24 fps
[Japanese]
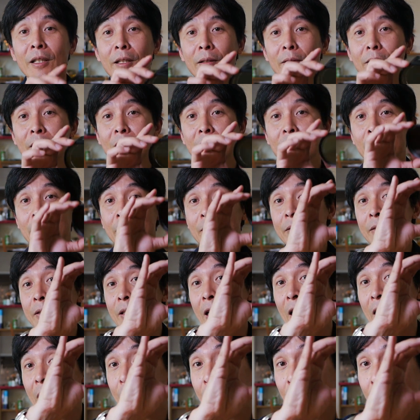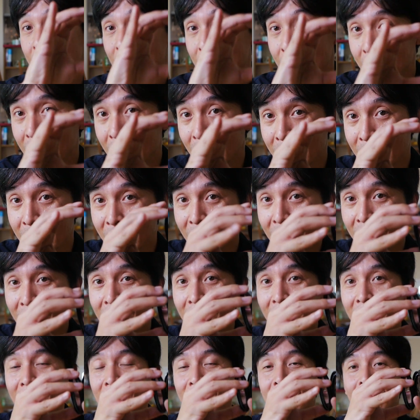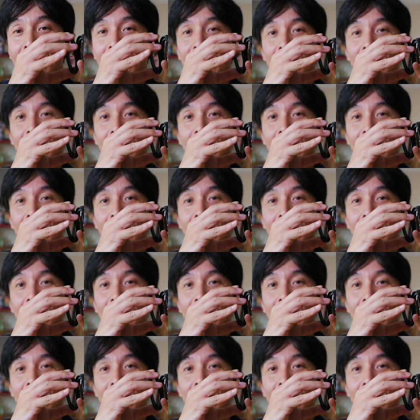ND フィルターをつけて、